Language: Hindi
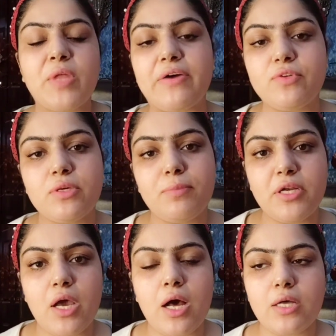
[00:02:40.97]
आफ्टर
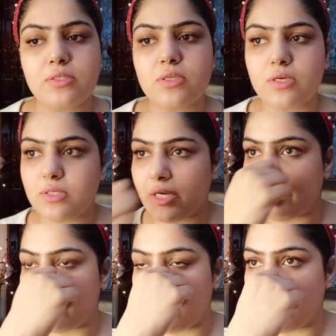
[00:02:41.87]
मनहाज
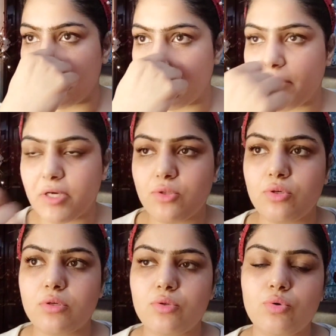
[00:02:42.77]
बर्थ
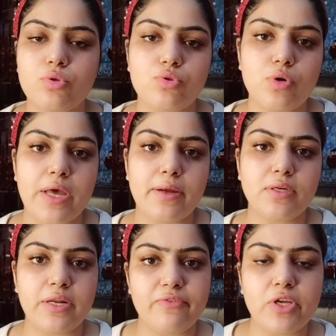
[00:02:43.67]
तो जो है
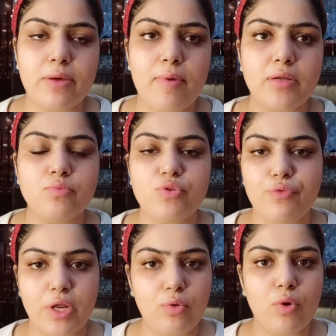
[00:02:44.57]
डिलीवरी के बाद मुझे
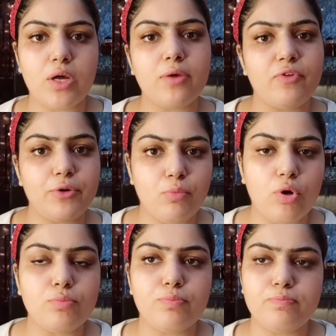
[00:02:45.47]
फ़ील हुआ कि वेट
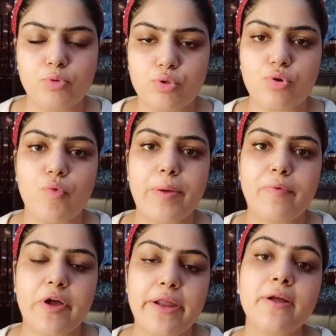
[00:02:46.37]
बहुत पुट ऑन हुआ है
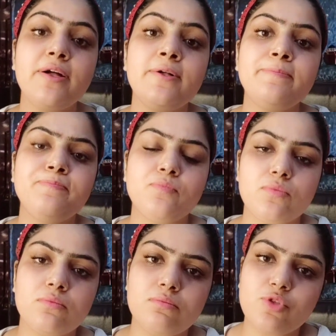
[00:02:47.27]
खैर
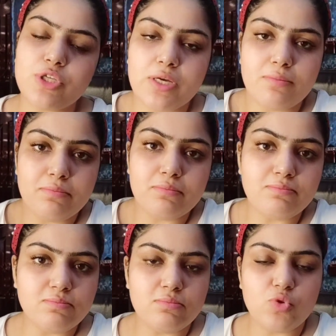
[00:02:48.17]
हम्म, मुझे
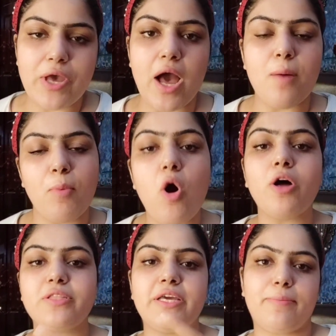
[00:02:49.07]
जो है
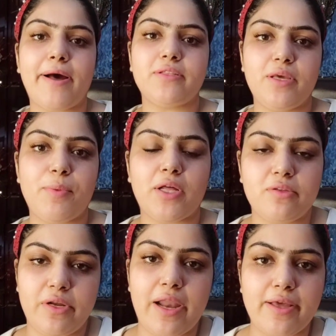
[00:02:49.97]
बहुत देर बाद ये
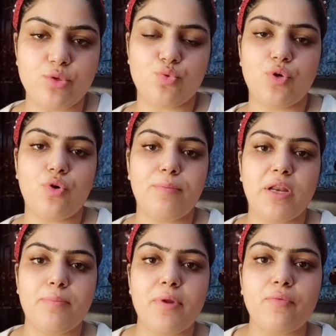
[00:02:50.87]
बात रियलाइज़ हुई और
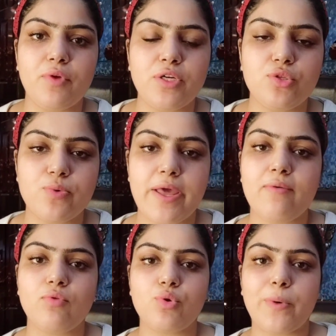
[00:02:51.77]
मैंने अपना वेट जो है
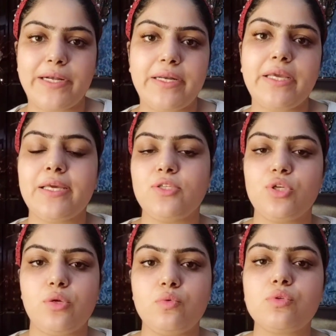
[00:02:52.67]
वो ट्वेंटी के जी
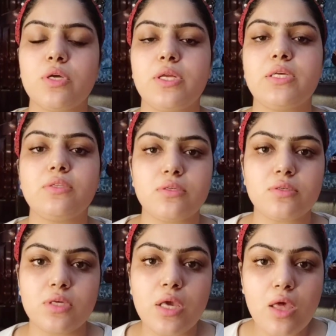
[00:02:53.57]
लूज़ करके
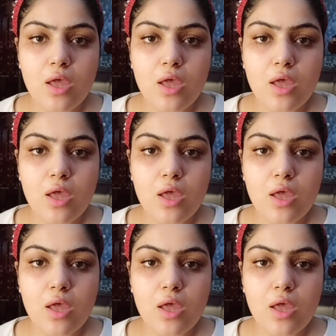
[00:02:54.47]
सिक्सटी